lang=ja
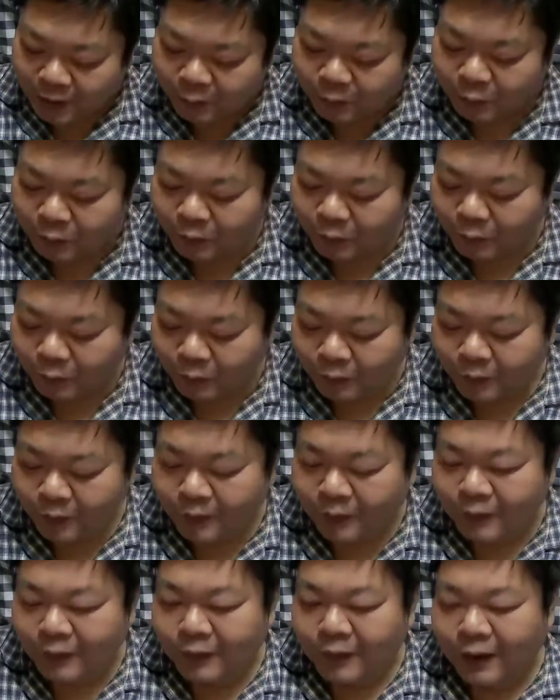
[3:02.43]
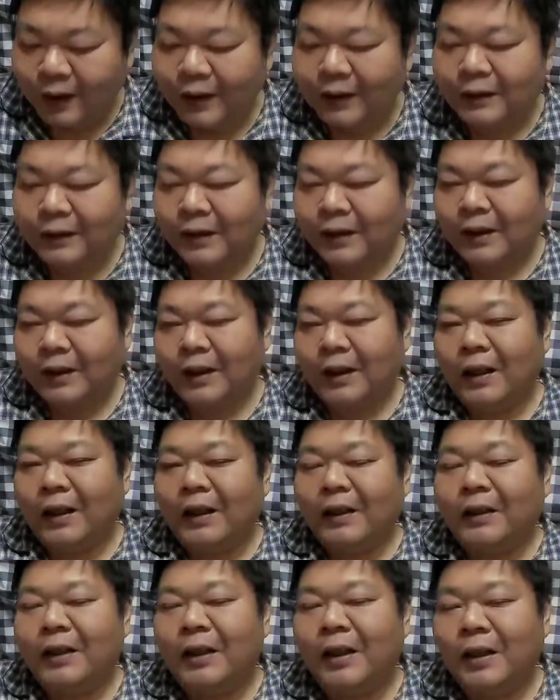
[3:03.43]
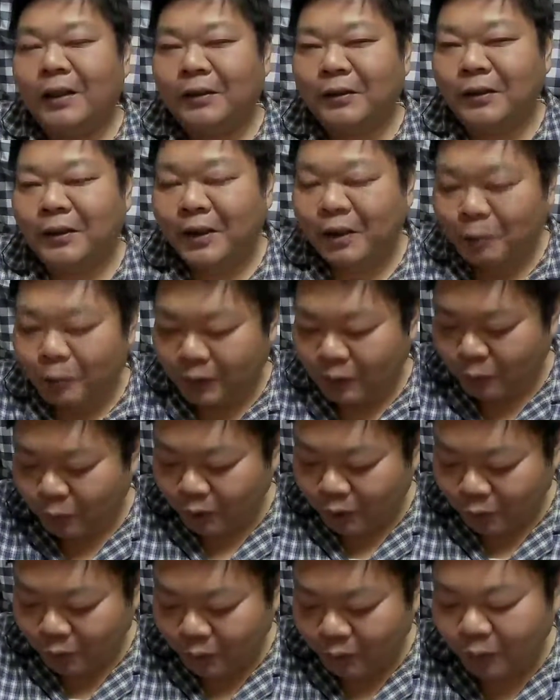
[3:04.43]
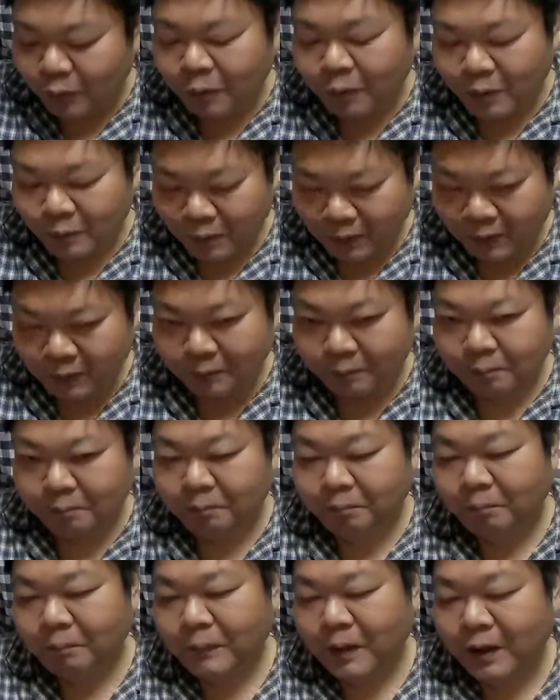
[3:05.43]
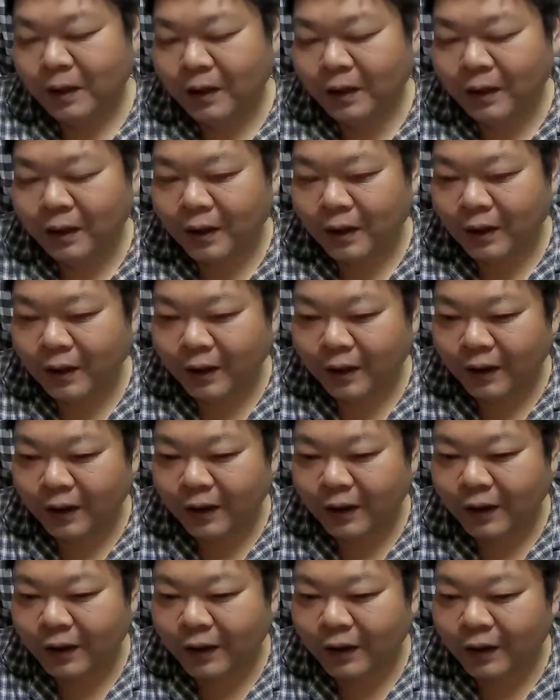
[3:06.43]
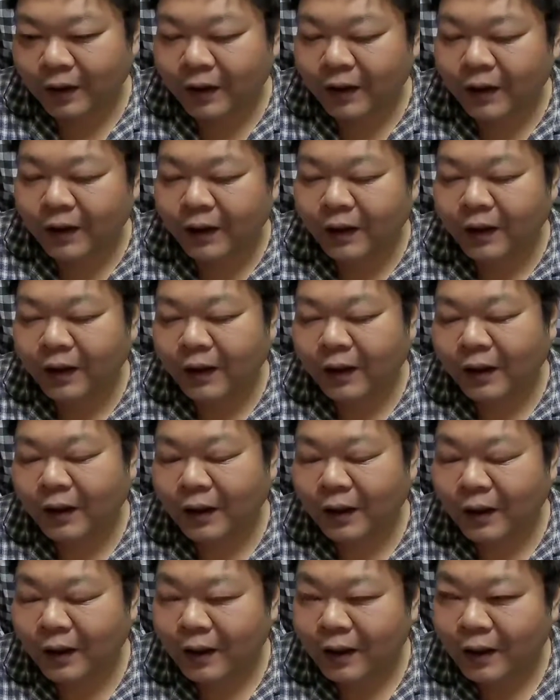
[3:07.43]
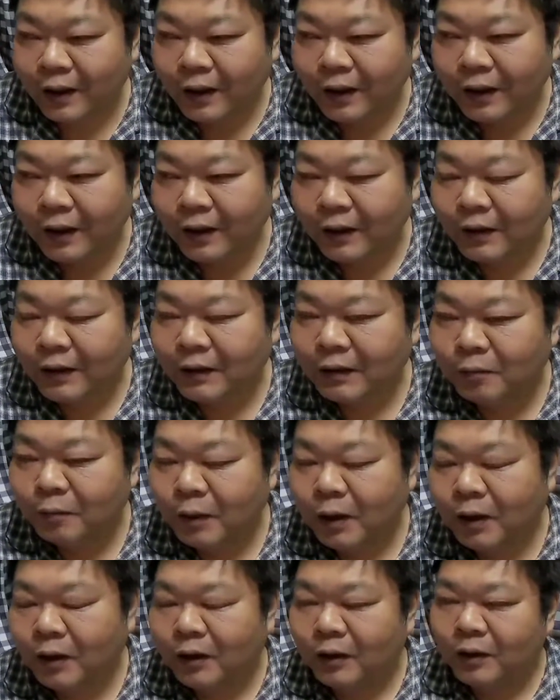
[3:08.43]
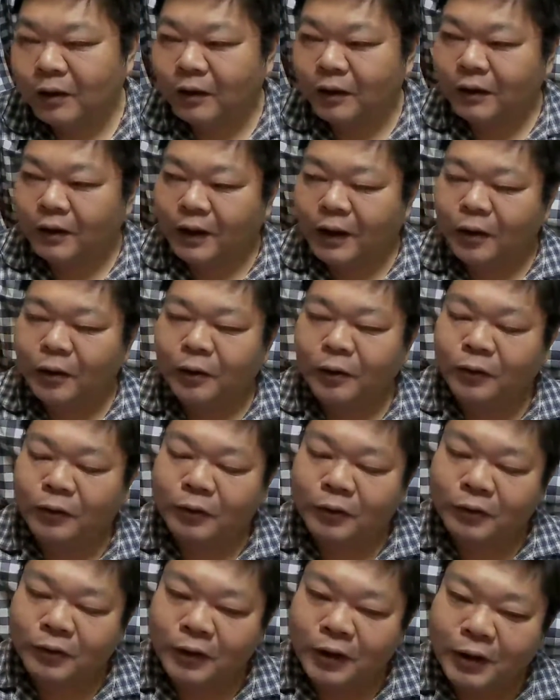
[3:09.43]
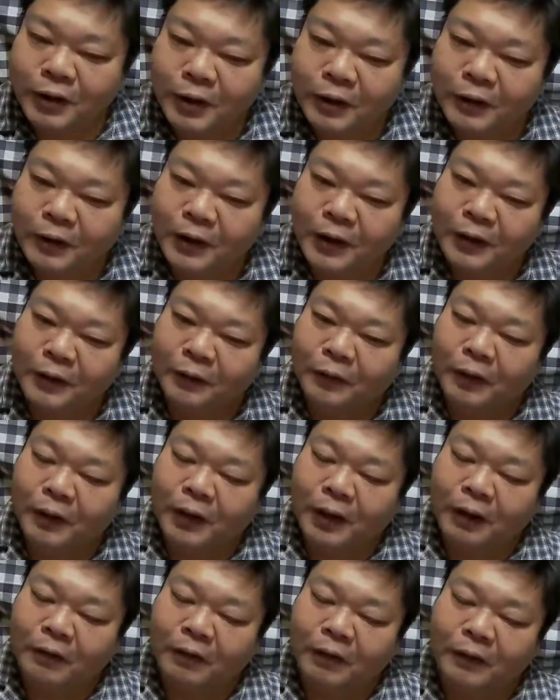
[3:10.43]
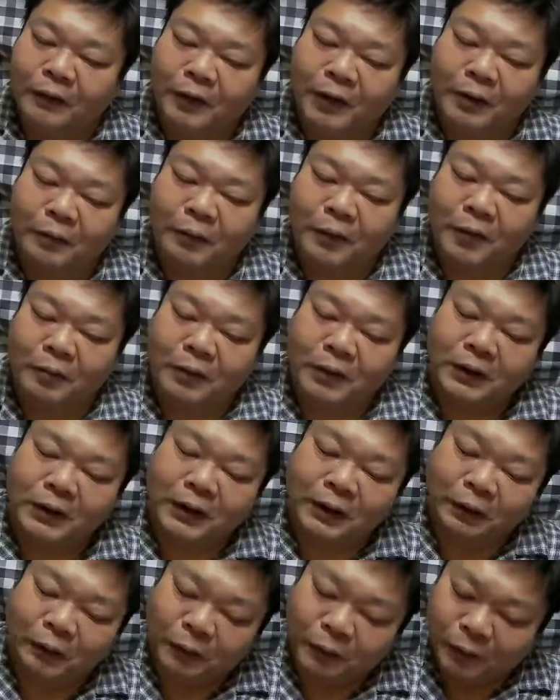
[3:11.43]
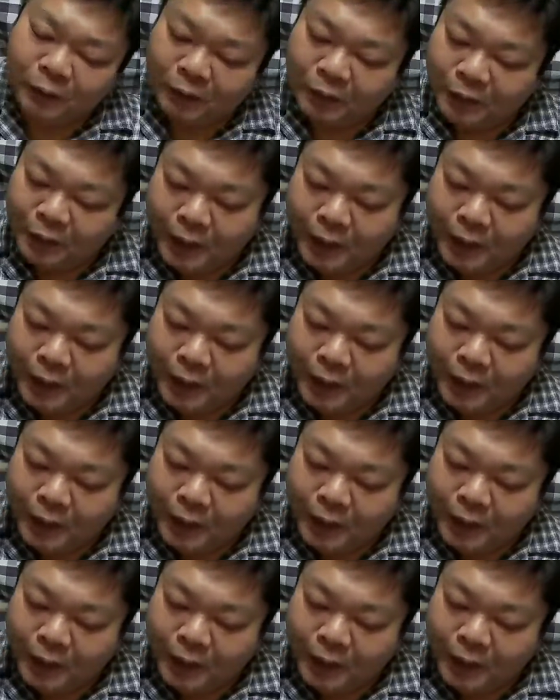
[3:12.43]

韓国の艦船がアンテナ外してても多分聞こえると思います、えー、まあ電空中線電力が何ワットかにもよりますけど